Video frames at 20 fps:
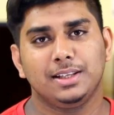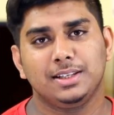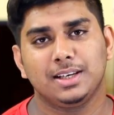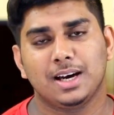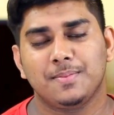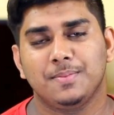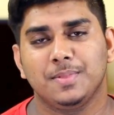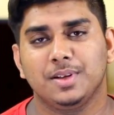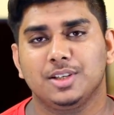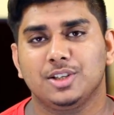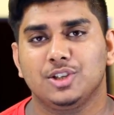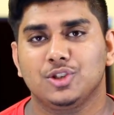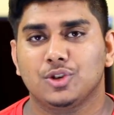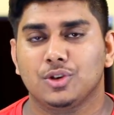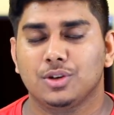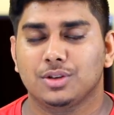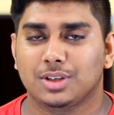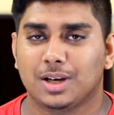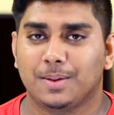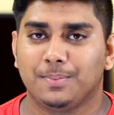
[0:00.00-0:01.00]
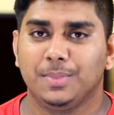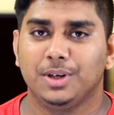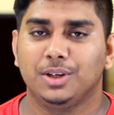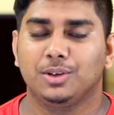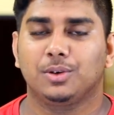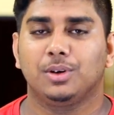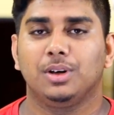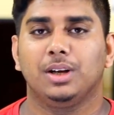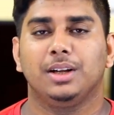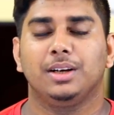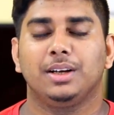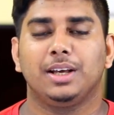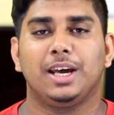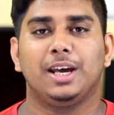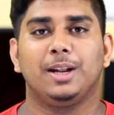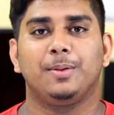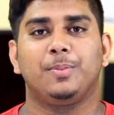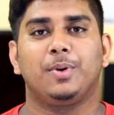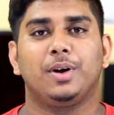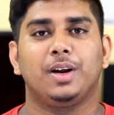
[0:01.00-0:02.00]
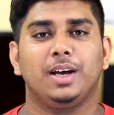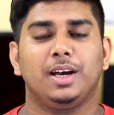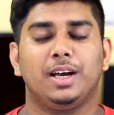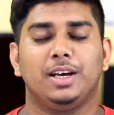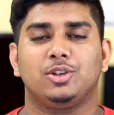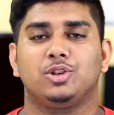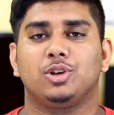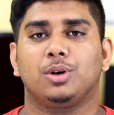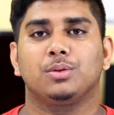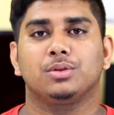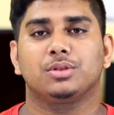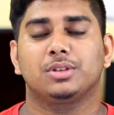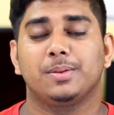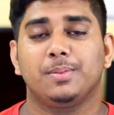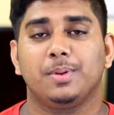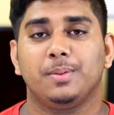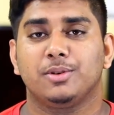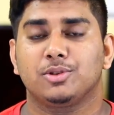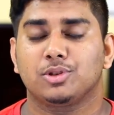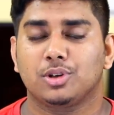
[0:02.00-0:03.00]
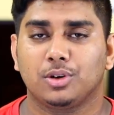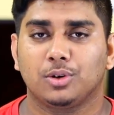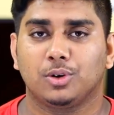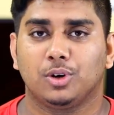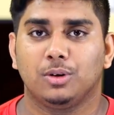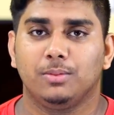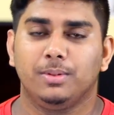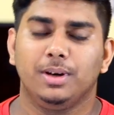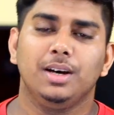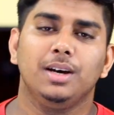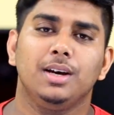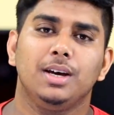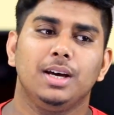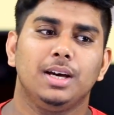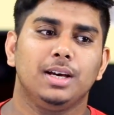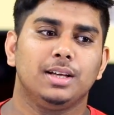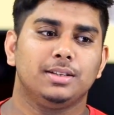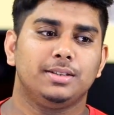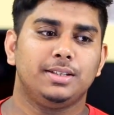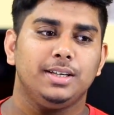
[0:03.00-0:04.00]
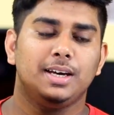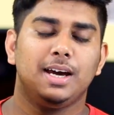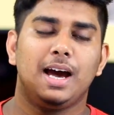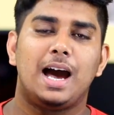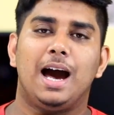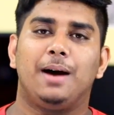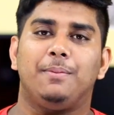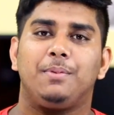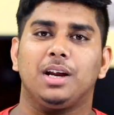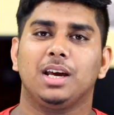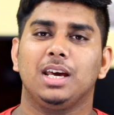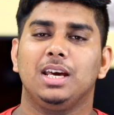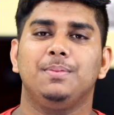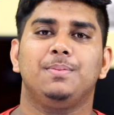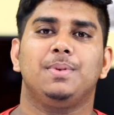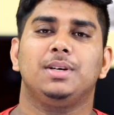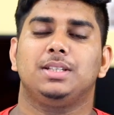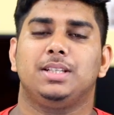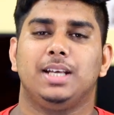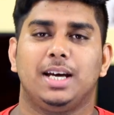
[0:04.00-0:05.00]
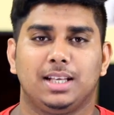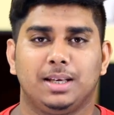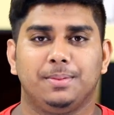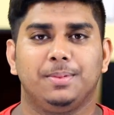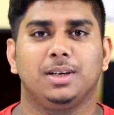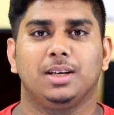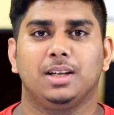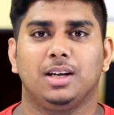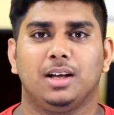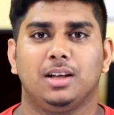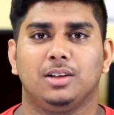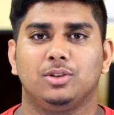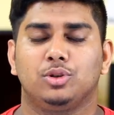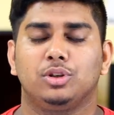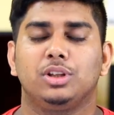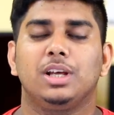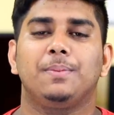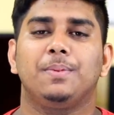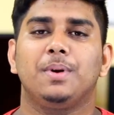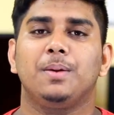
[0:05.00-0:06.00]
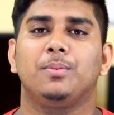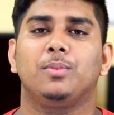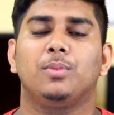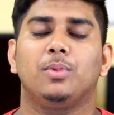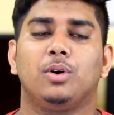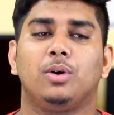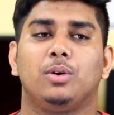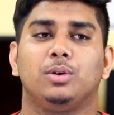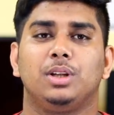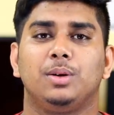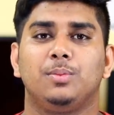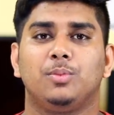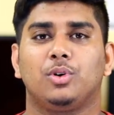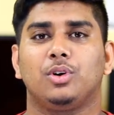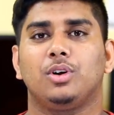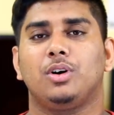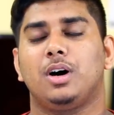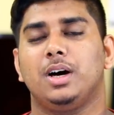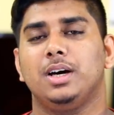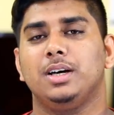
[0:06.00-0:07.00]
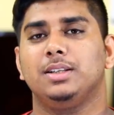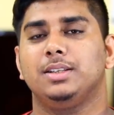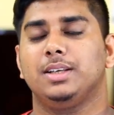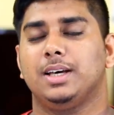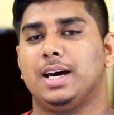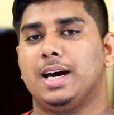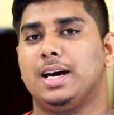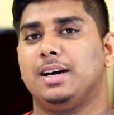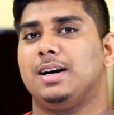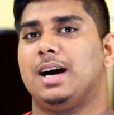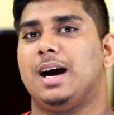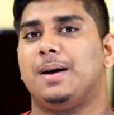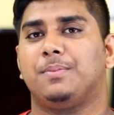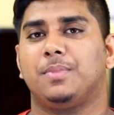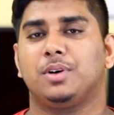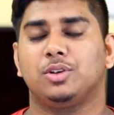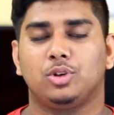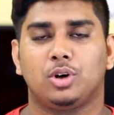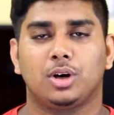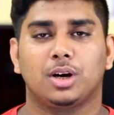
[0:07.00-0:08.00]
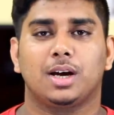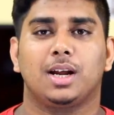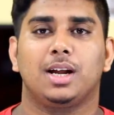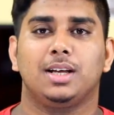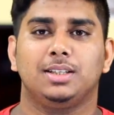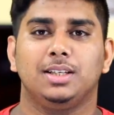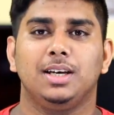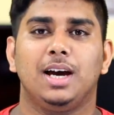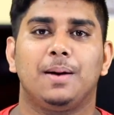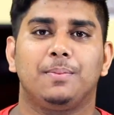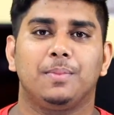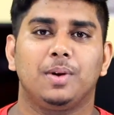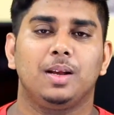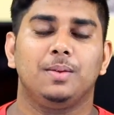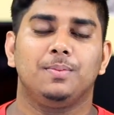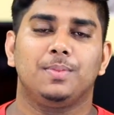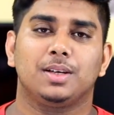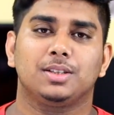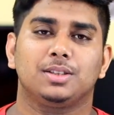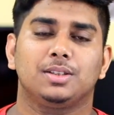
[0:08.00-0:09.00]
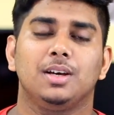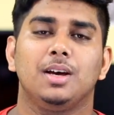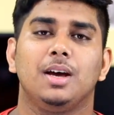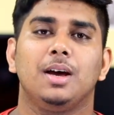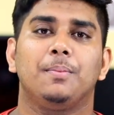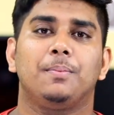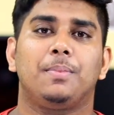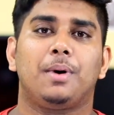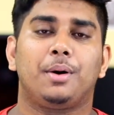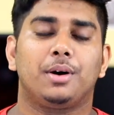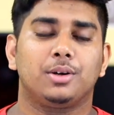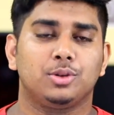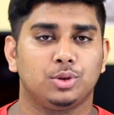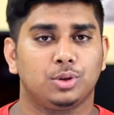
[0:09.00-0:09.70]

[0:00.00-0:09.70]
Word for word: এই যে আপনি জিনিসগুলো সাবমিট করলেন এরপরে এই সংস্থা বিবেচনা করবে যে আপনাকে ই পাস দেওয়া যাবে কিনা যদি আপনার ওদের মনে হয় যে হ্যাঁ আপনার দরকার আছে আপনার ই পাস পাওয়ার